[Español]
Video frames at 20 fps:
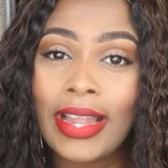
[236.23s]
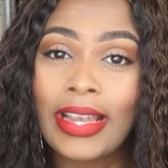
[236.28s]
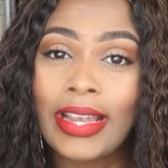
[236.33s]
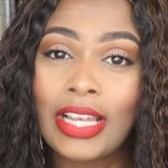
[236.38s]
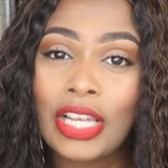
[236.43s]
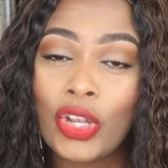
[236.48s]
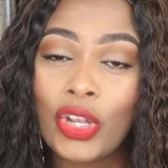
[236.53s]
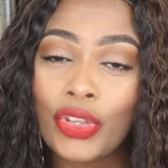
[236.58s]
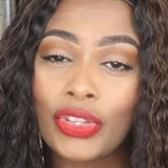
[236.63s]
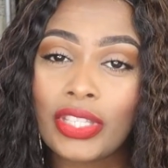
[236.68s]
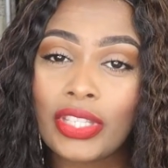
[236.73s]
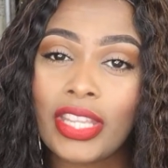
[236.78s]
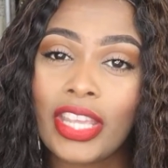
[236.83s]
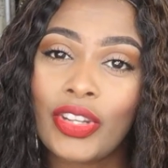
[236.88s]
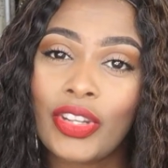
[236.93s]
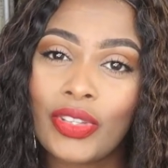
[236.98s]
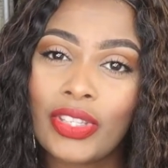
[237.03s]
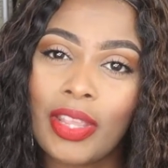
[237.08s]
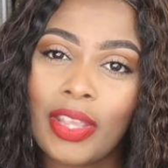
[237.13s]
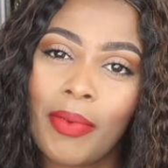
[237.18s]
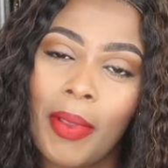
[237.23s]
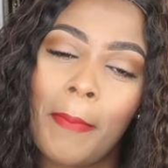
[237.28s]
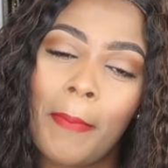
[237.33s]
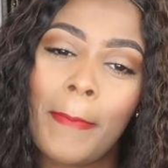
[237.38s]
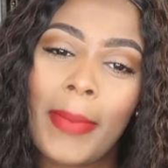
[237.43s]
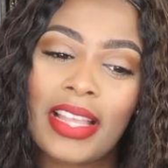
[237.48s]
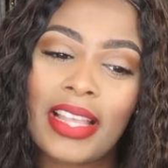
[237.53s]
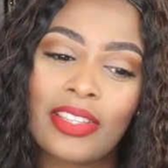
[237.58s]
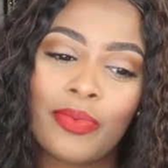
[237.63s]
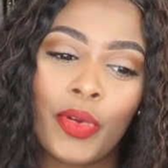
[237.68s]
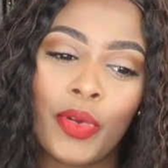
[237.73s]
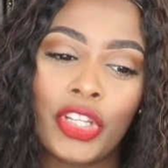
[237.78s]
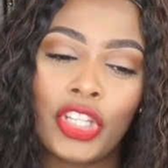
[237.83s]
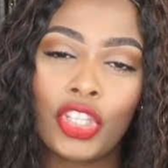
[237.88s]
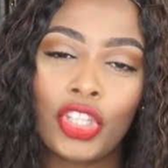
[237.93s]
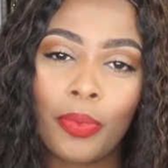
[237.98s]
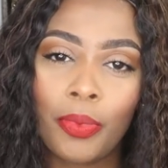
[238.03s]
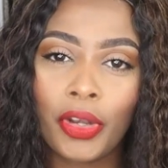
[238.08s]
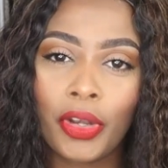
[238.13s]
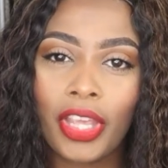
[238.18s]
los senos se ven más
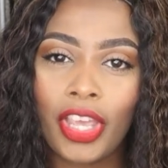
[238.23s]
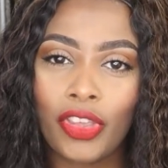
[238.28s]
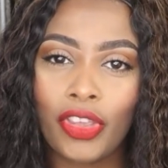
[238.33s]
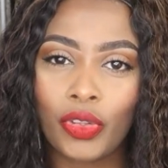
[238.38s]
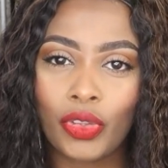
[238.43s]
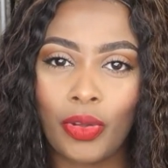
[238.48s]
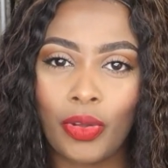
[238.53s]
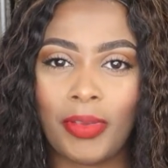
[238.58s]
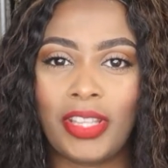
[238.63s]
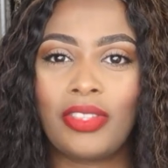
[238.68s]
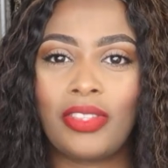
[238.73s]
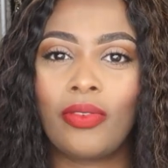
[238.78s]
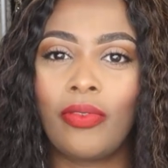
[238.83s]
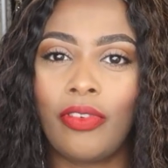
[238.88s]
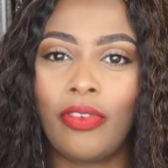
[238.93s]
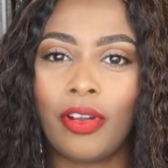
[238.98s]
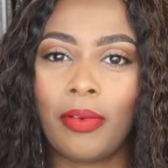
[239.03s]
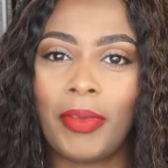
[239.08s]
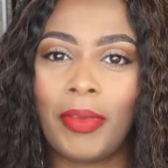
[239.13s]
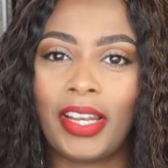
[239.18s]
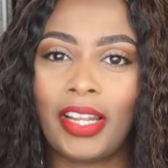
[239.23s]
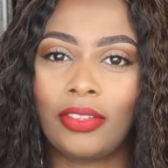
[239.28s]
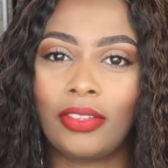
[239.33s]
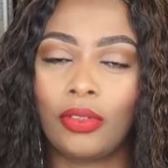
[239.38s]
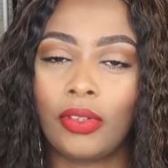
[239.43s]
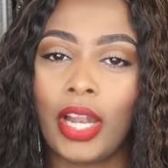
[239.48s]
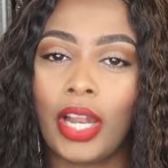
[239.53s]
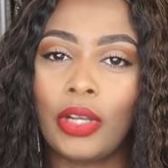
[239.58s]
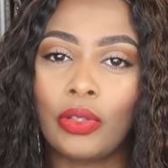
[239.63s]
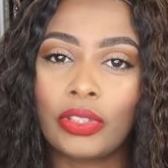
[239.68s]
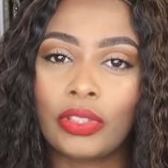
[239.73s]
bonitos porque ellos toman su forma natural.